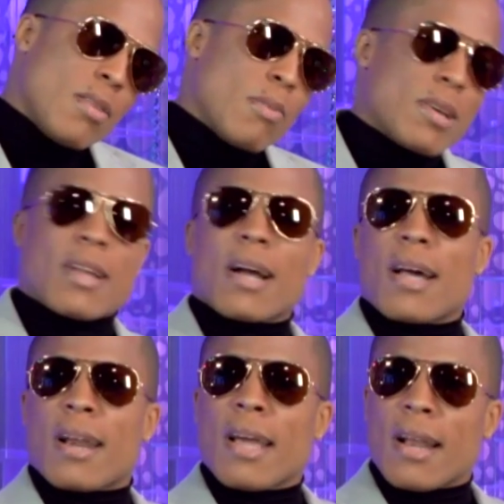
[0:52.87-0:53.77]
nuestra
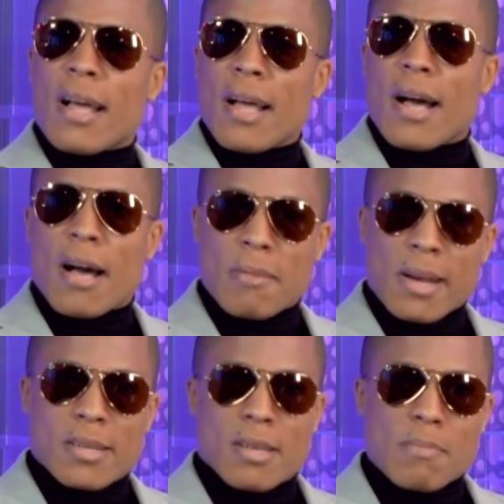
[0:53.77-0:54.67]
carrera a
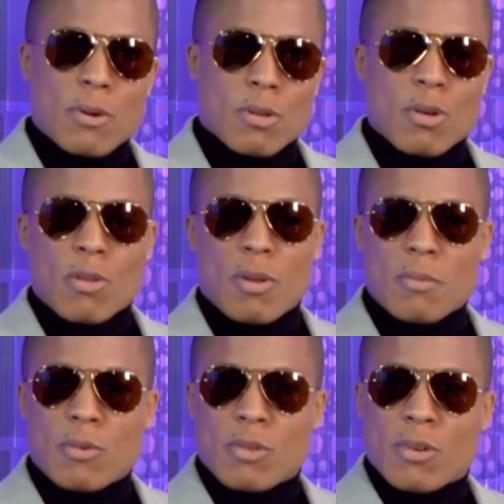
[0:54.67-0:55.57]
abrirse por todo el
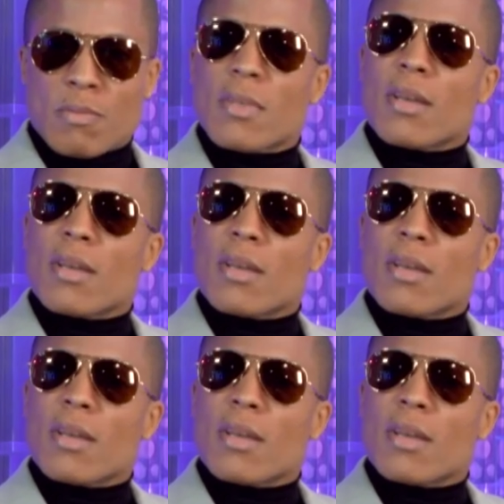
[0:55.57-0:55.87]
mundo.